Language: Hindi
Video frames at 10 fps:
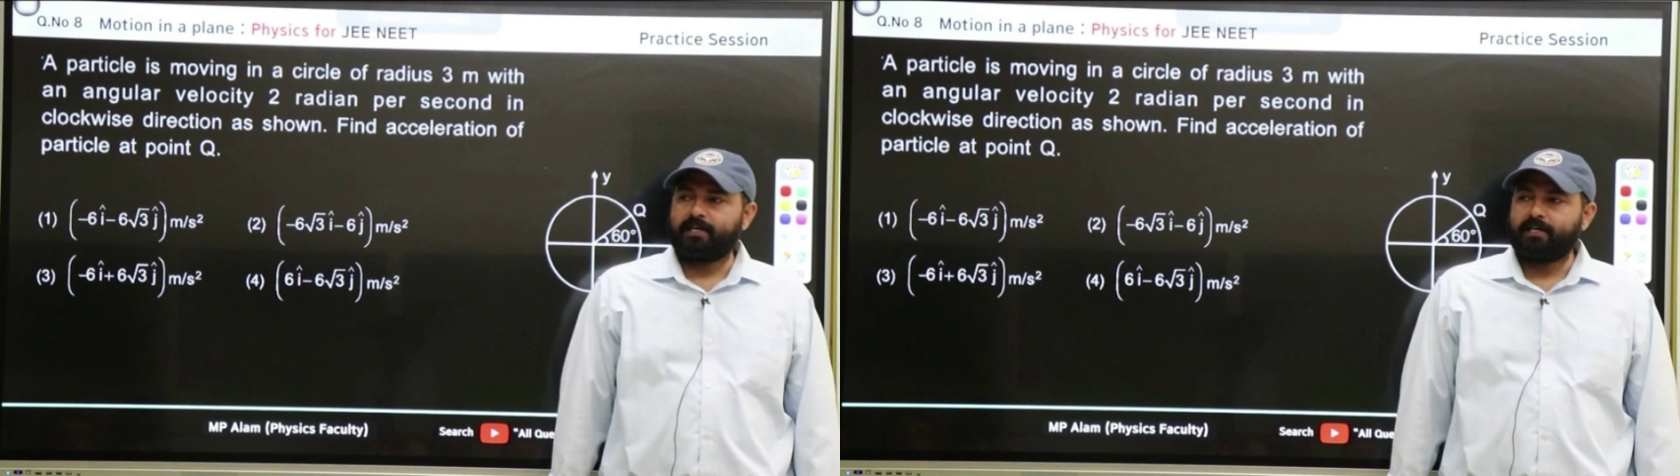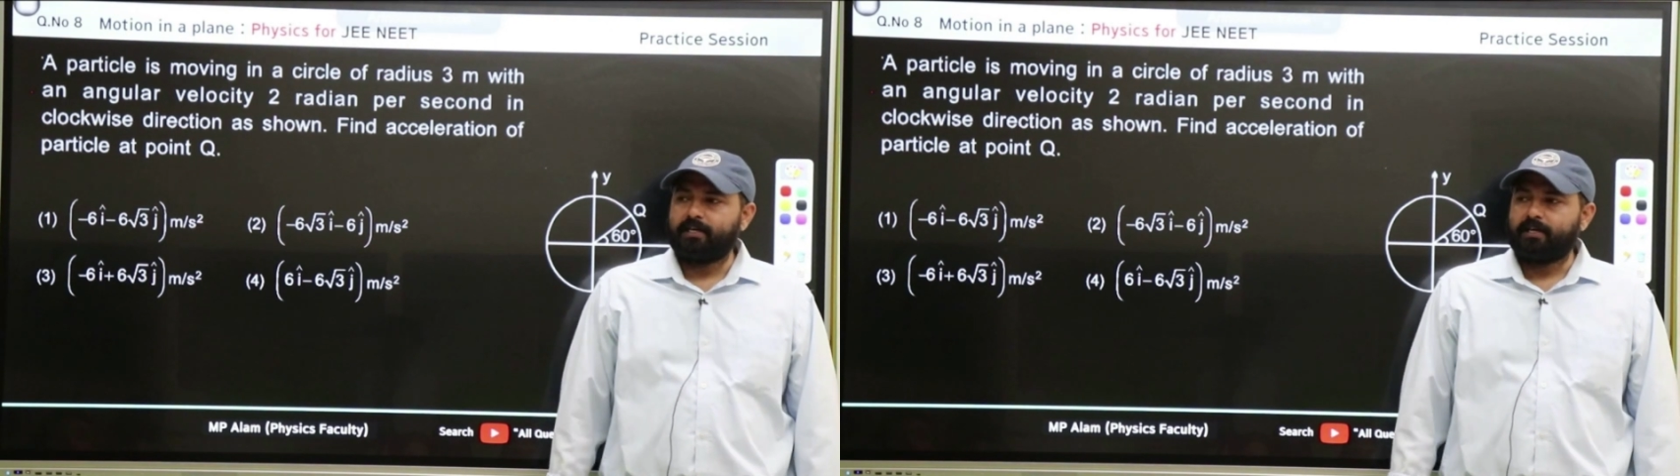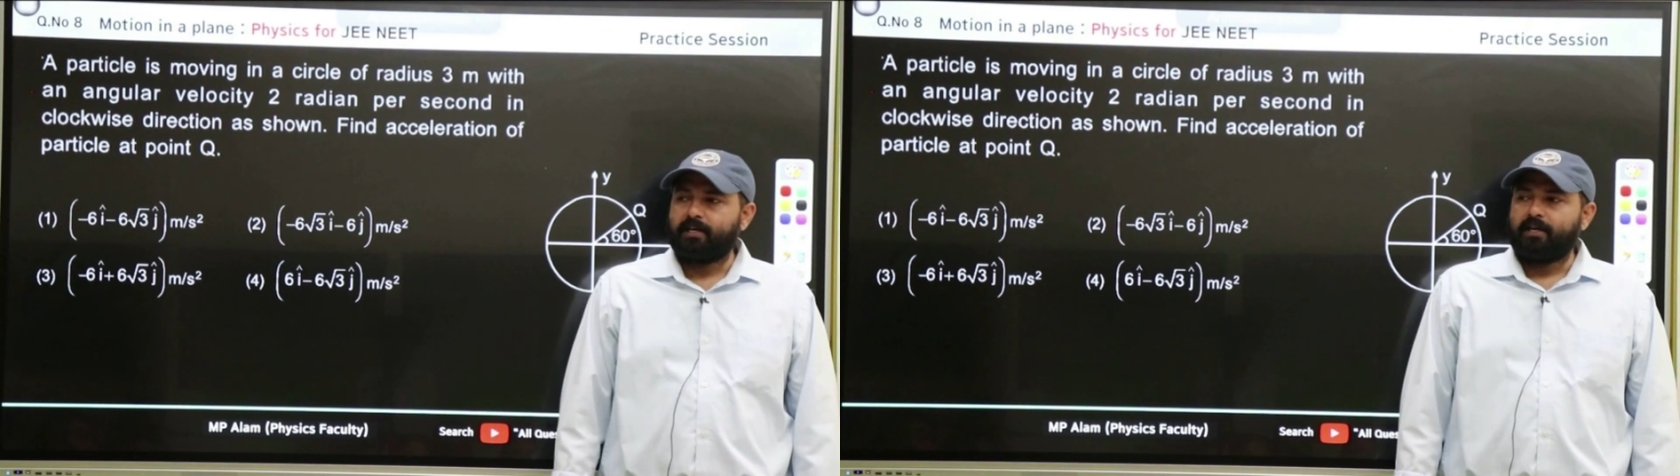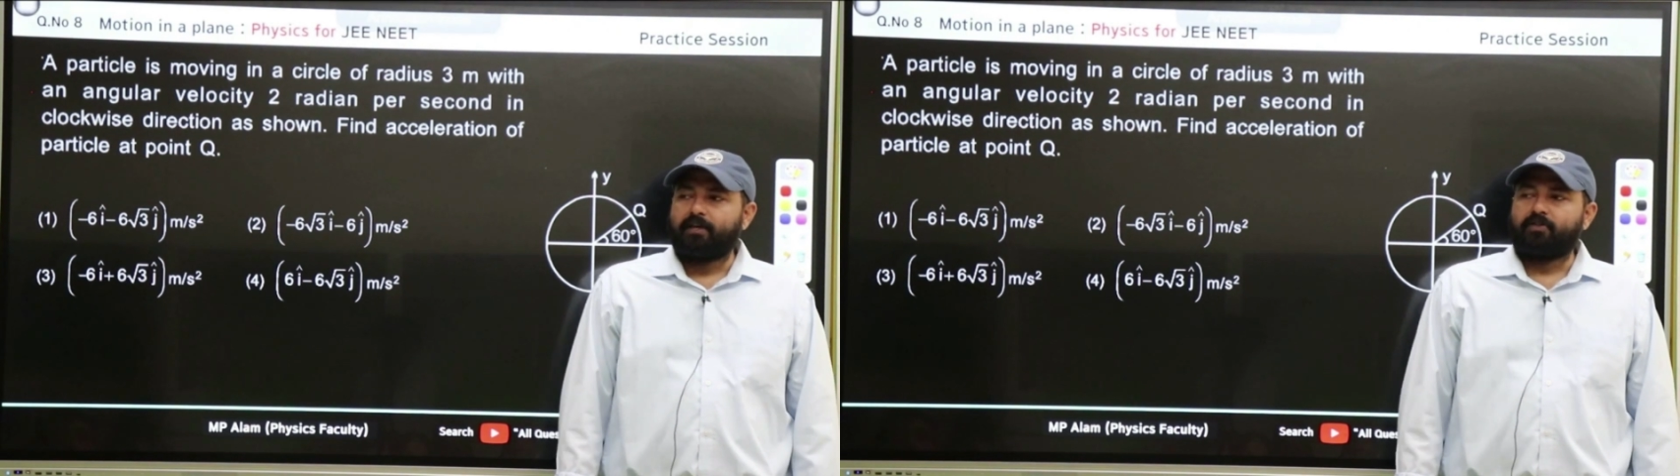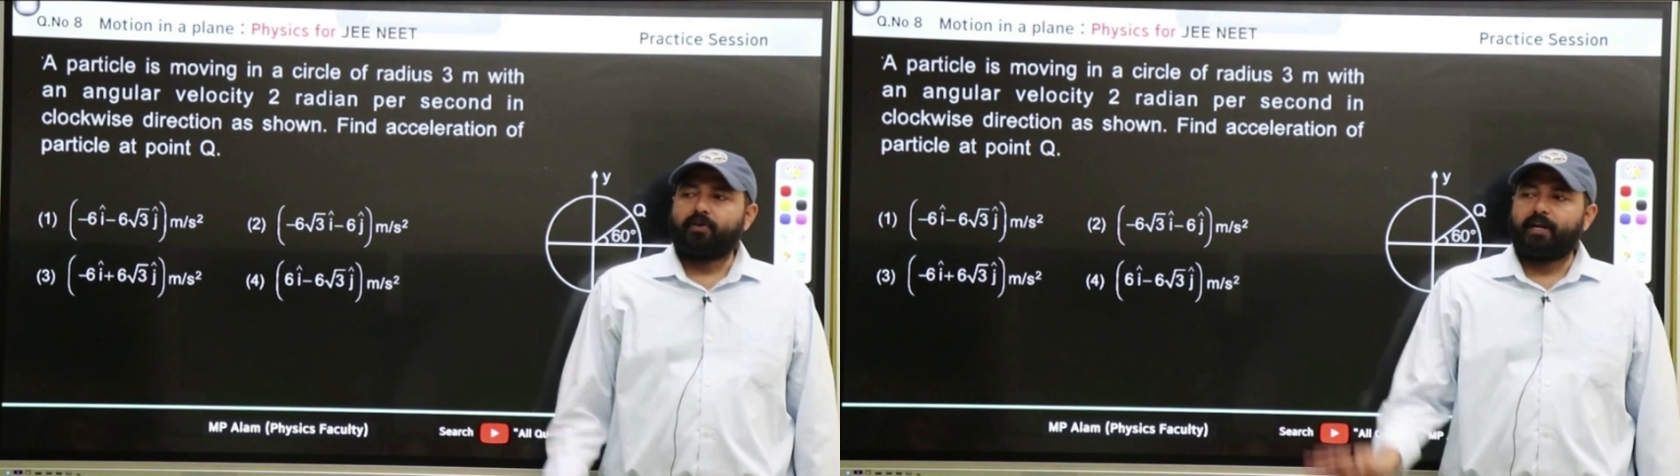है
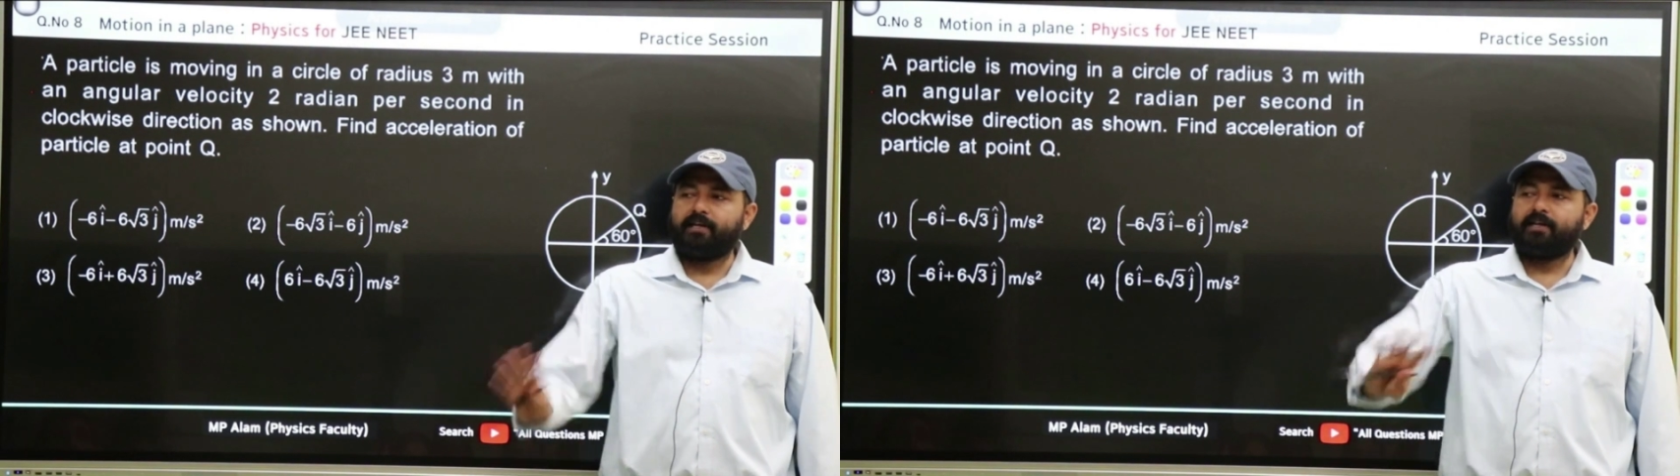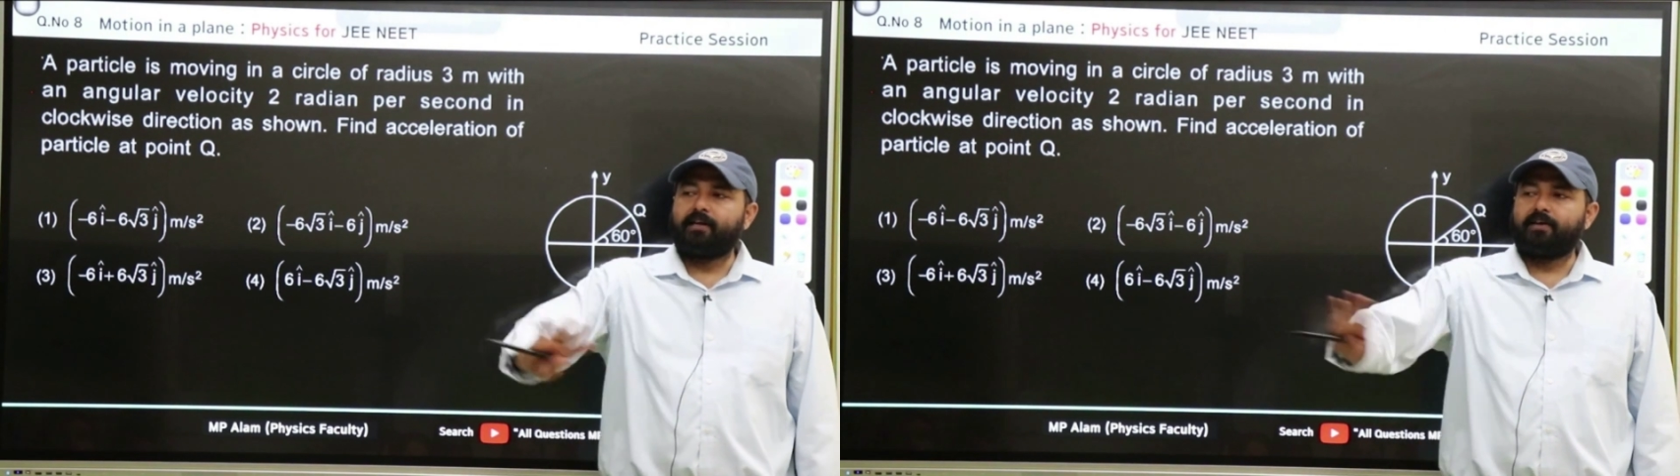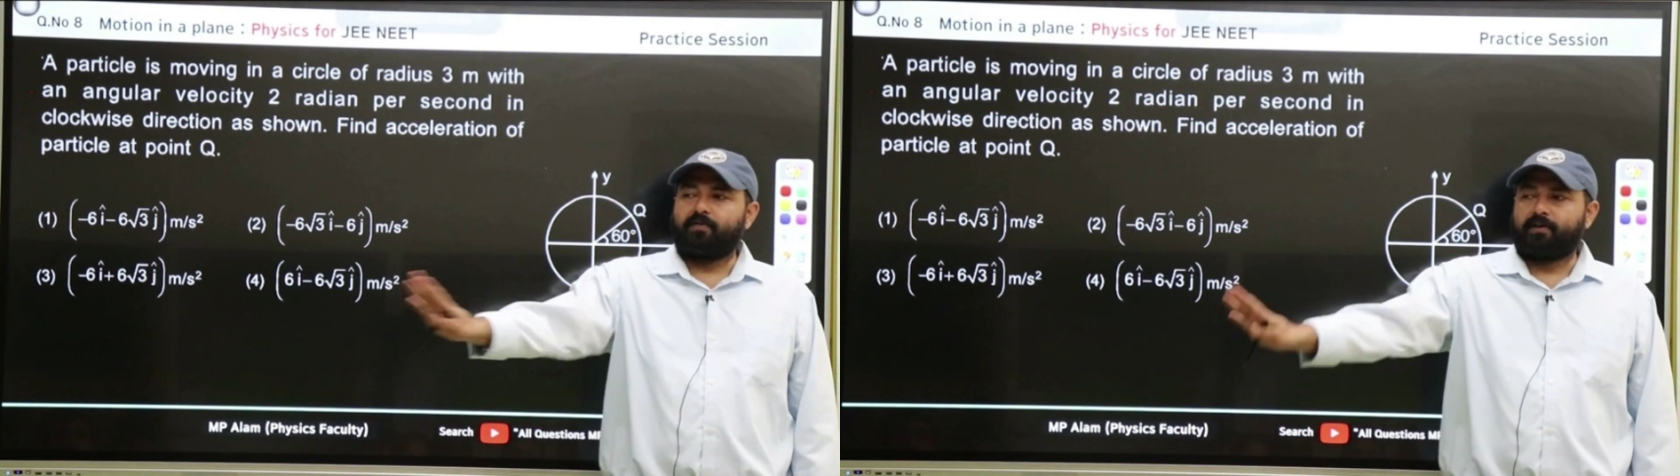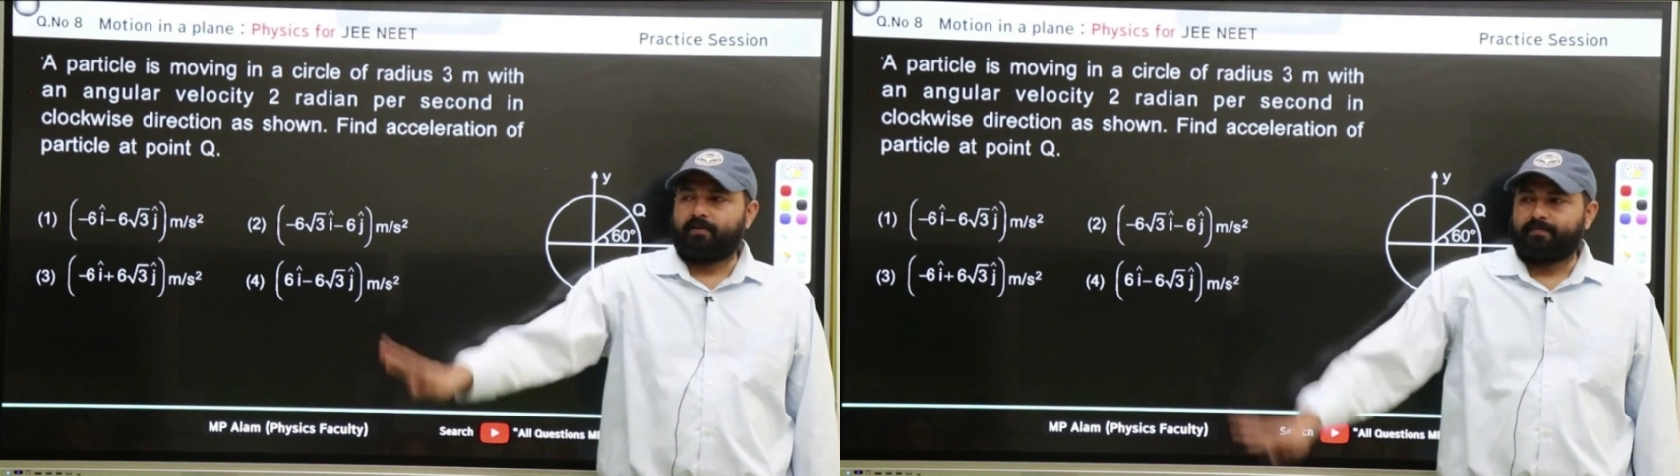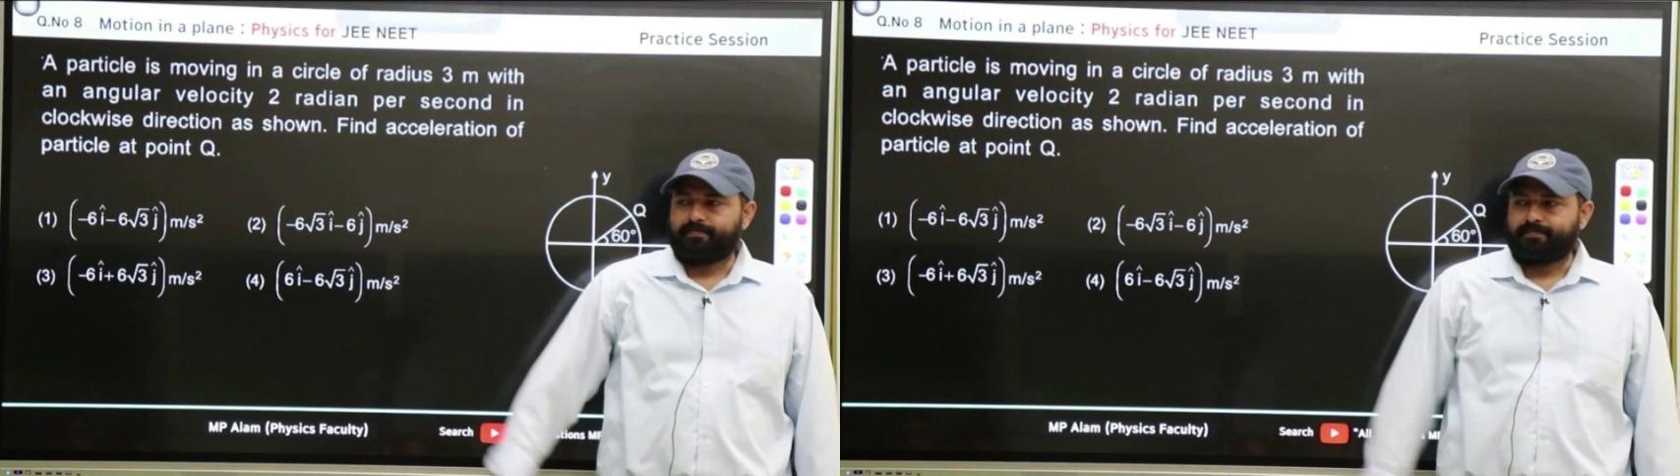तो 80 नहीं
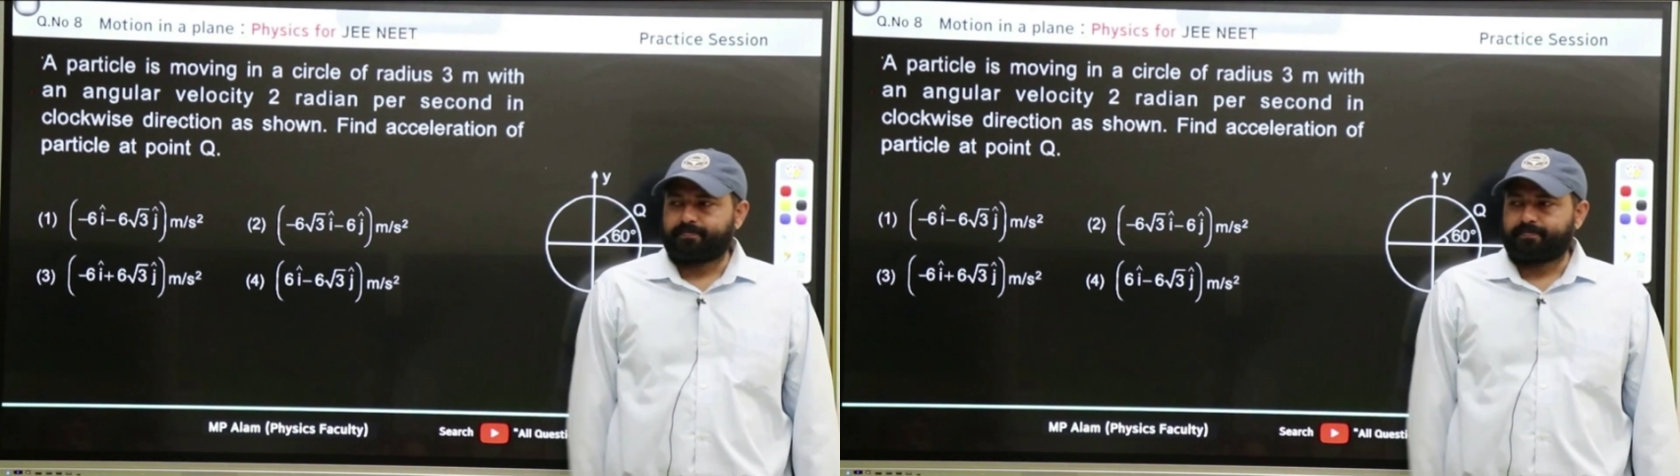होगा